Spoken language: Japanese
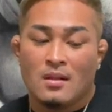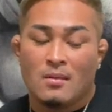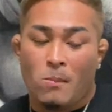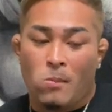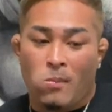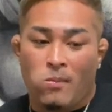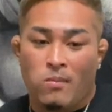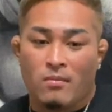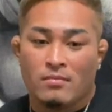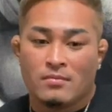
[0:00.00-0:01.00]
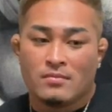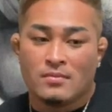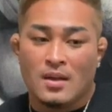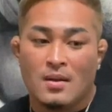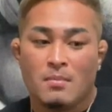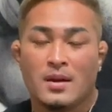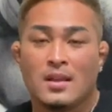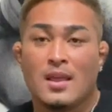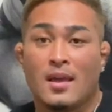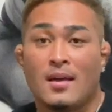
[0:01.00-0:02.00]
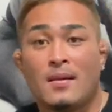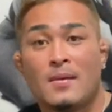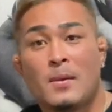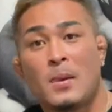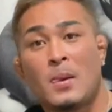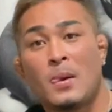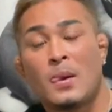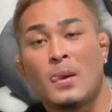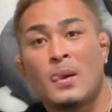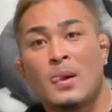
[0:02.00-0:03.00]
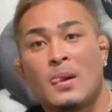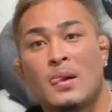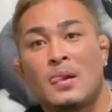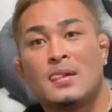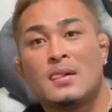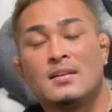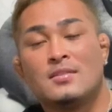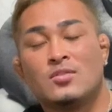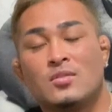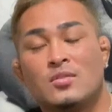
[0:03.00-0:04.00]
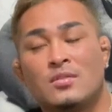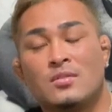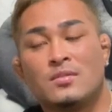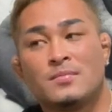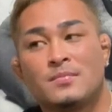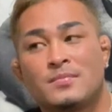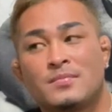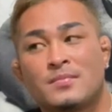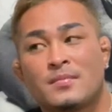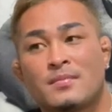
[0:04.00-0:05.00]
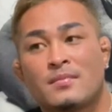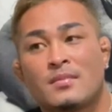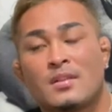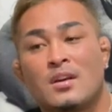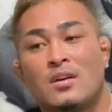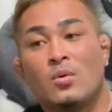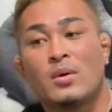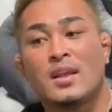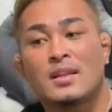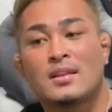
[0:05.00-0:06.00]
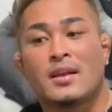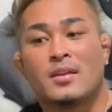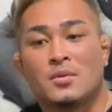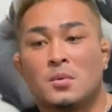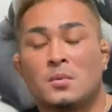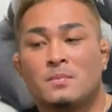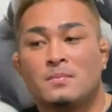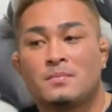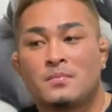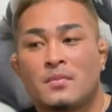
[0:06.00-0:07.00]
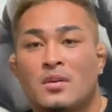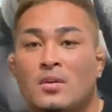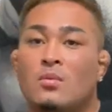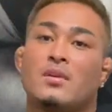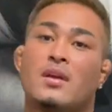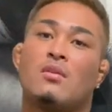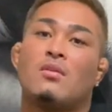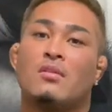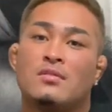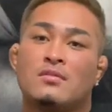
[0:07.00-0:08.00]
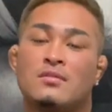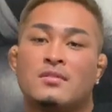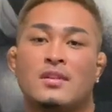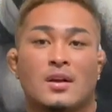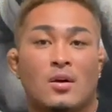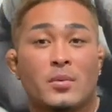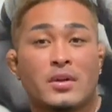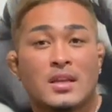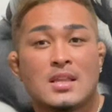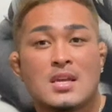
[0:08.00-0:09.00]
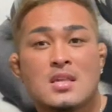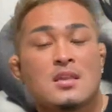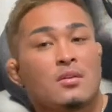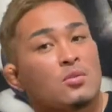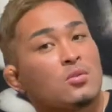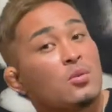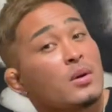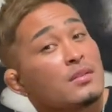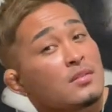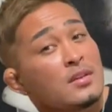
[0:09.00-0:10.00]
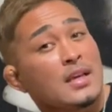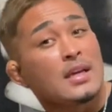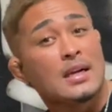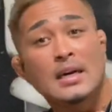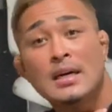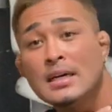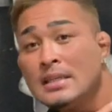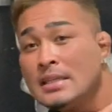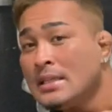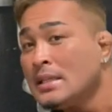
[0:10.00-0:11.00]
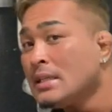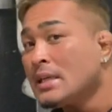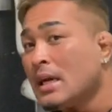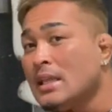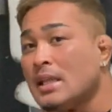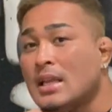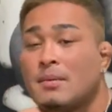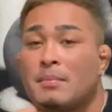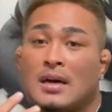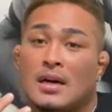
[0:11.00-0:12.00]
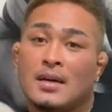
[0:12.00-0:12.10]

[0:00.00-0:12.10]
うんあんまりねあのロン毛だったけどロン毛をなんか思いっきり出してることの方が少ないからかえってねまあ